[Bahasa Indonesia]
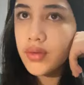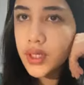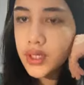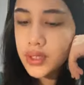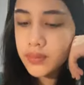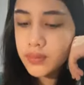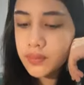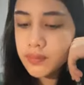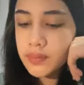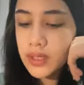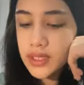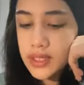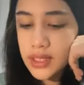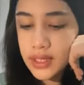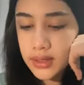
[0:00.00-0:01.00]
Udah jam 4
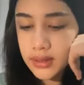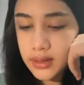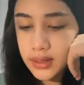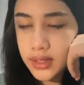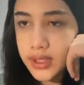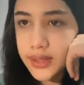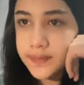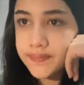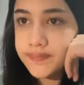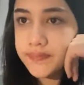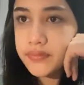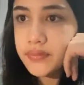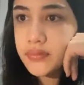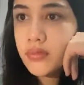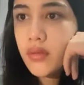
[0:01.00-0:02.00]
ya di sana.
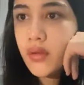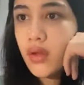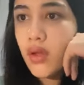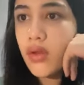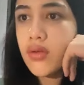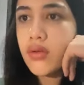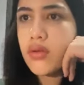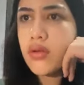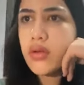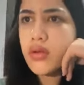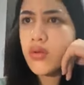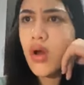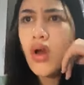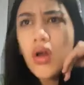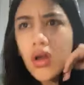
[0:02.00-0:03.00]

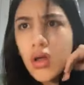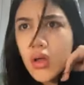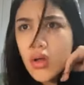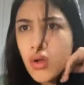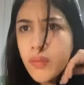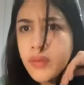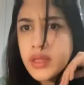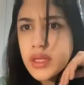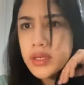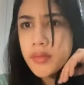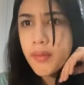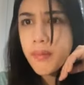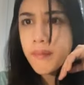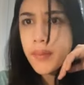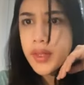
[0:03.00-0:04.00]
Oh, kok bisa
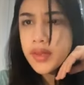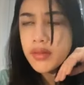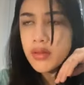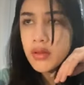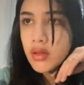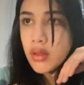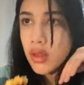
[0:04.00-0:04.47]
jam 4?